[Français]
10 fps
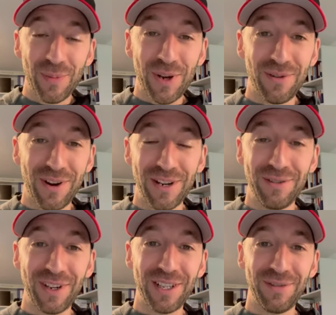après avoir
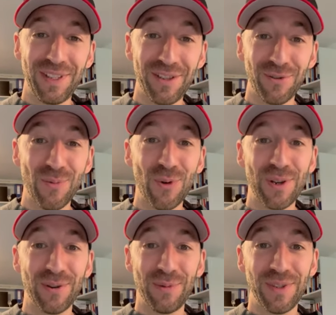livré des vidéos, mon
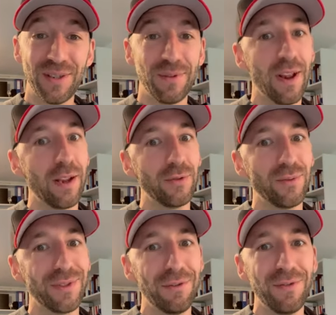client il me dit
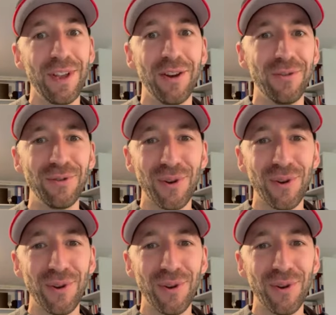tu nous as fait euh,